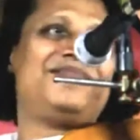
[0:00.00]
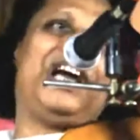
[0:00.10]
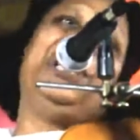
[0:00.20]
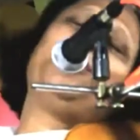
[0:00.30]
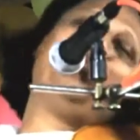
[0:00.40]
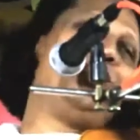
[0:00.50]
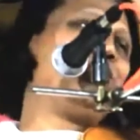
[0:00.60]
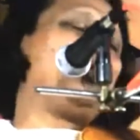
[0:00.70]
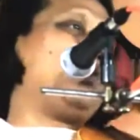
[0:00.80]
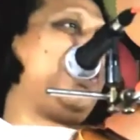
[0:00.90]
তাই
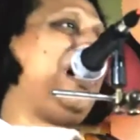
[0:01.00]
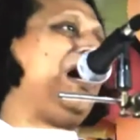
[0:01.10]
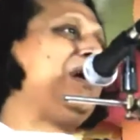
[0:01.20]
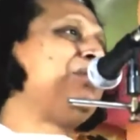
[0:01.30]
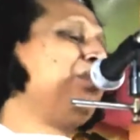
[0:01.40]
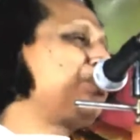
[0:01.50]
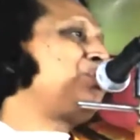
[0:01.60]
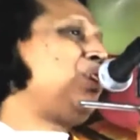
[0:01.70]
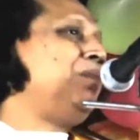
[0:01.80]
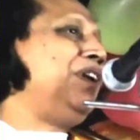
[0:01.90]
গুরুত্বটা
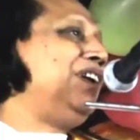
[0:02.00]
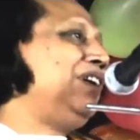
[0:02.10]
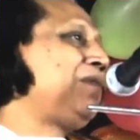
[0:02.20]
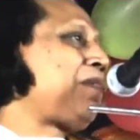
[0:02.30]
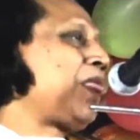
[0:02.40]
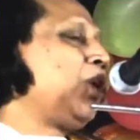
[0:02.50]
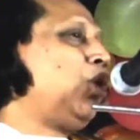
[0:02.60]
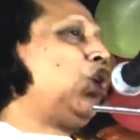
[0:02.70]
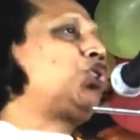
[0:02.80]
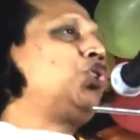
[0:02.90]
বুঝতে হবে
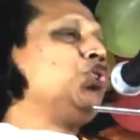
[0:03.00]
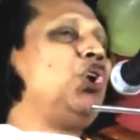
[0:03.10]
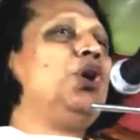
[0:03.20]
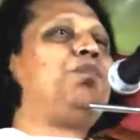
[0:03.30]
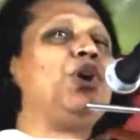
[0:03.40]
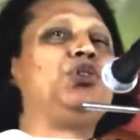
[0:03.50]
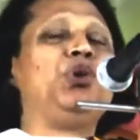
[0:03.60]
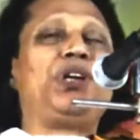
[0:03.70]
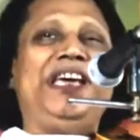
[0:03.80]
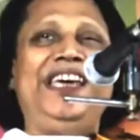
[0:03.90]
অষ্টদল পদ্ম
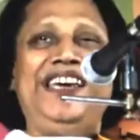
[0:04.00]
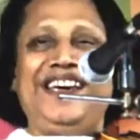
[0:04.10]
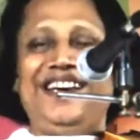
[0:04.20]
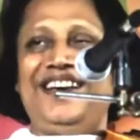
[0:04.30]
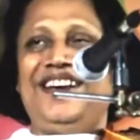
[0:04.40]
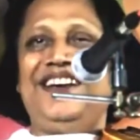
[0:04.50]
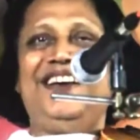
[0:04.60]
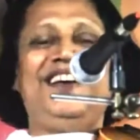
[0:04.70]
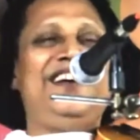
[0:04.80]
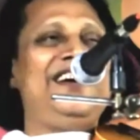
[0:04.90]
কি
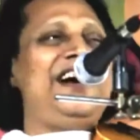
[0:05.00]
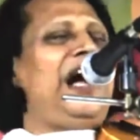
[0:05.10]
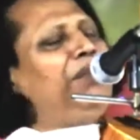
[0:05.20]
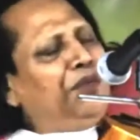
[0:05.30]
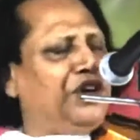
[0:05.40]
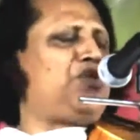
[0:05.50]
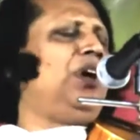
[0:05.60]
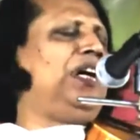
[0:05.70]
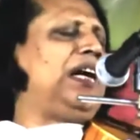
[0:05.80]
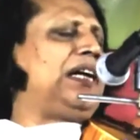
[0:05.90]
আমি
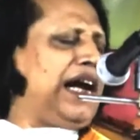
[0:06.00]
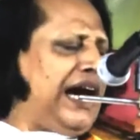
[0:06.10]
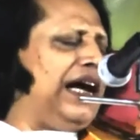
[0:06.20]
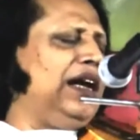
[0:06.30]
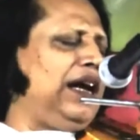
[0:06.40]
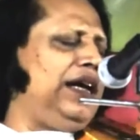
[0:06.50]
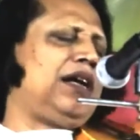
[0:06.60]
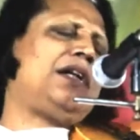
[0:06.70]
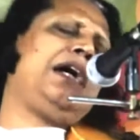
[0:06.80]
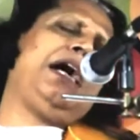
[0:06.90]
বিষয়টা একটা গান গাই
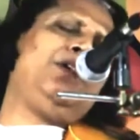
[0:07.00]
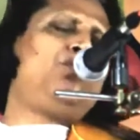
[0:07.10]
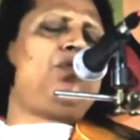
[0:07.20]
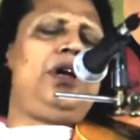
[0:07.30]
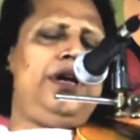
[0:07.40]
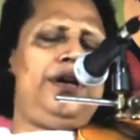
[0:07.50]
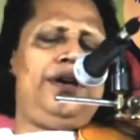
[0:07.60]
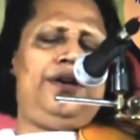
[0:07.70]
একটা গান করলে